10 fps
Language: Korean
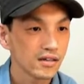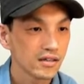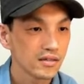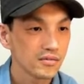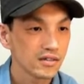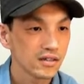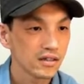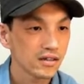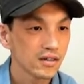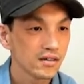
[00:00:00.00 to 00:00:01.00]

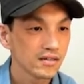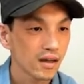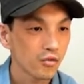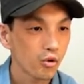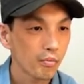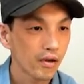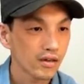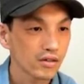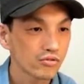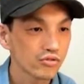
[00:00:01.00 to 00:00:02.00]
27은 3
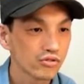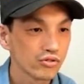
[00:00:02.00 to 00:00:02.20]
곱하기 9,